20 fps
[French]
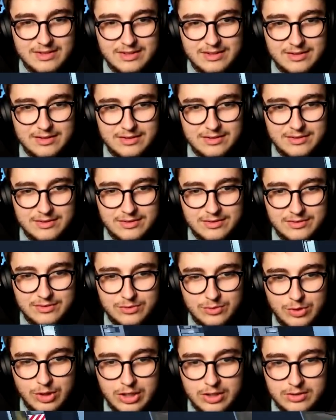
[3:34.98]
Oui.
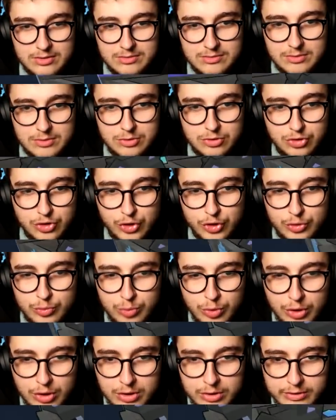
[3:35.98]
Ouais, bah,
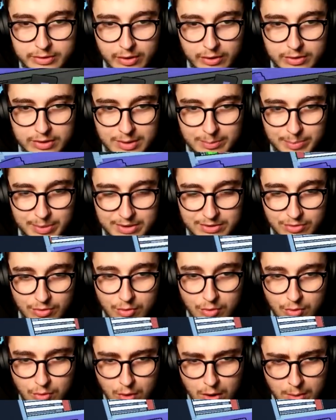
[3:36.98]
t'es en dépression
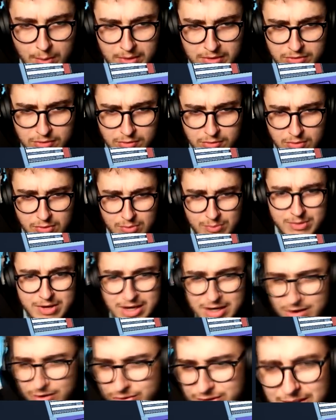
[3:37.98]
ou quoi, Manon Mais
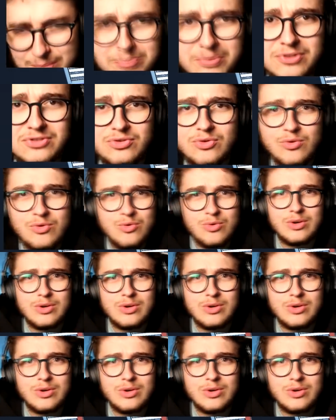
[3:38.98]
elle est en dépression